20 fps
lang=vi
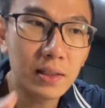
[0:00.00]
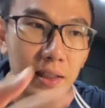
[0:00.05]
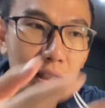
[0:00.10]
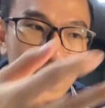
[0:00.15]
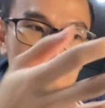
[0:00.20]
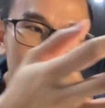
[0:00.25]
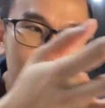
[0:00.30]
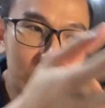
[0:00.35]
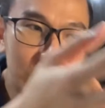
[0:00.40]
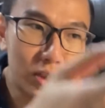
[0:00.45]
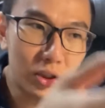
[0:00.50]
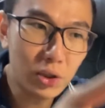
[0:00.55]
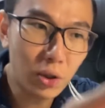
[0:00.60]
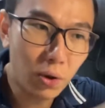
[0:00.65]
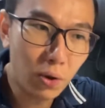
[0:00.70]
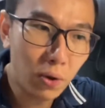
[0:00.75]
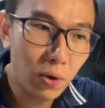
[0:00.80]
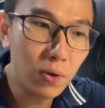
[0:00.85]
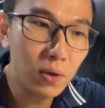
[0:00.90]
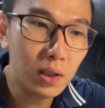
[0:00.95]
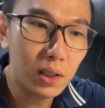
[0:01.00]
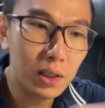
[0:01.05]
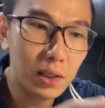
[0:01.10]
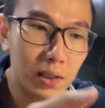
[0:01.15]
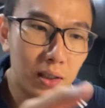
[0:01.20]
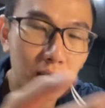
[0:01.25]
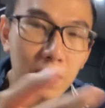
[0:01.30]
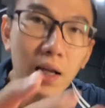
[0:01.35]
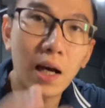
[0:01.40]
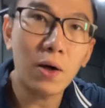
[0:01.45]
cái chỉ số
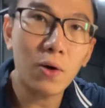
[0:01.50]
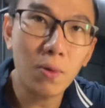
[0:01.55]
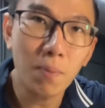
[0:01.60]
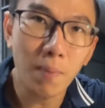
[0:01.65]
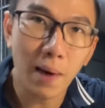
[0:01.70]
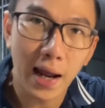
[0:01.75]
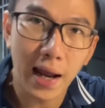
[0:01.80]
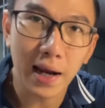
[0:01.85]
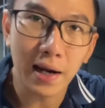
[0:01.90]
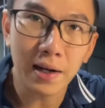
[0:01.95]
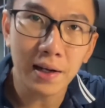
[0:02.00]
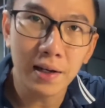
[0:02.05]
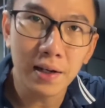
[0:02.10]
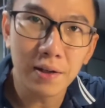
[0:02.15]
cơ thể của bạn